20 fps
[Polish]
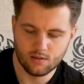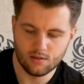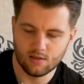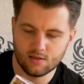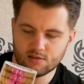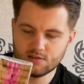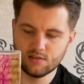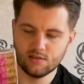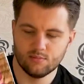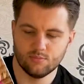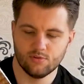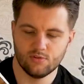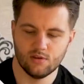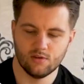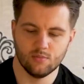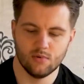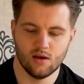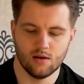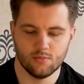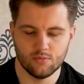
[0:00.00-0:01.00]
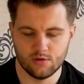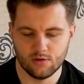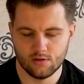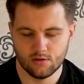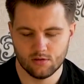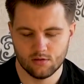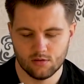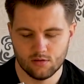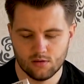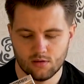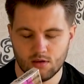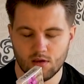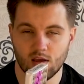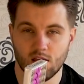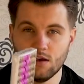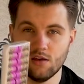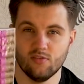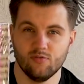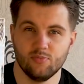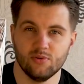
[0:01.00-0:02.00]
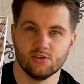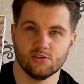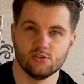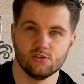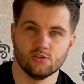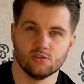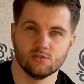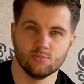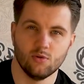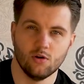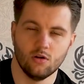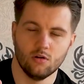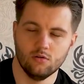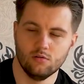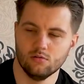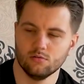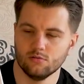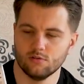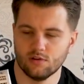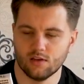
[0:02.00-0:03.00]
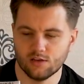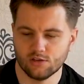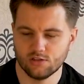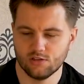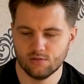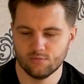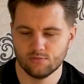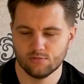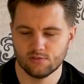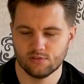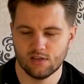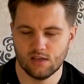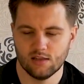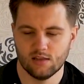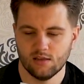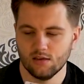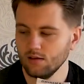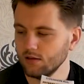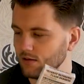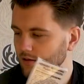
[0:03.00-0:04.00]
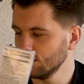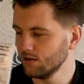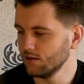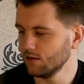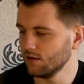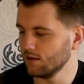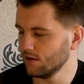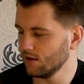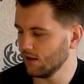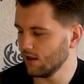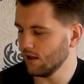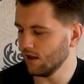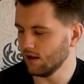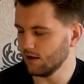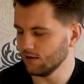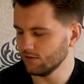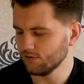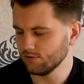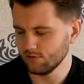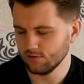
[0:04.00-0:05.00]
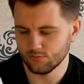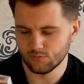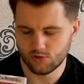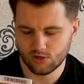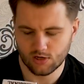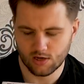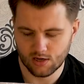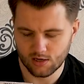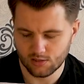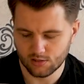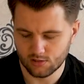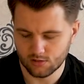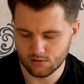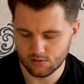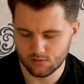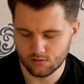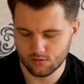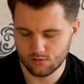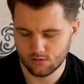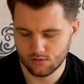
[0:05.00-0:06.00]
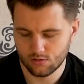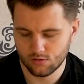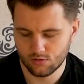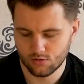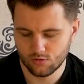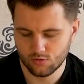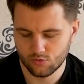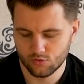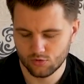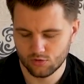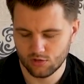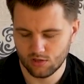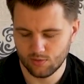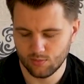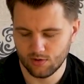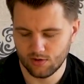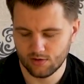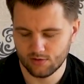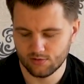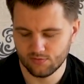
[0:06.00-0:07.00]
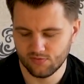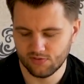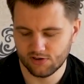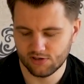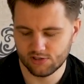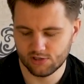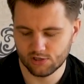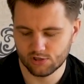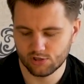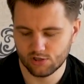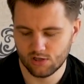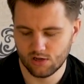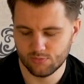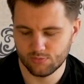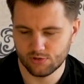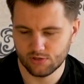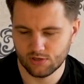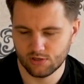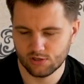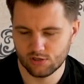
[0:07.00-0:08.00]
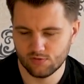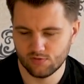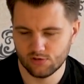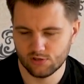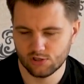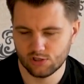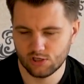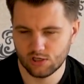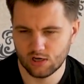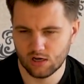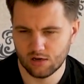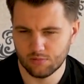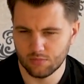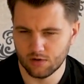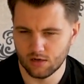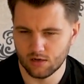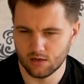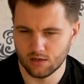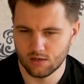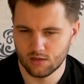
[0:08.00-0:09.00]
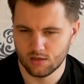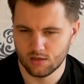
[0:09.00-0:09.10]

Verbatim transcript: Następnie mamy FP3 small, to każdemu znane, ale to są, czekajcie, te mają 24,9 grama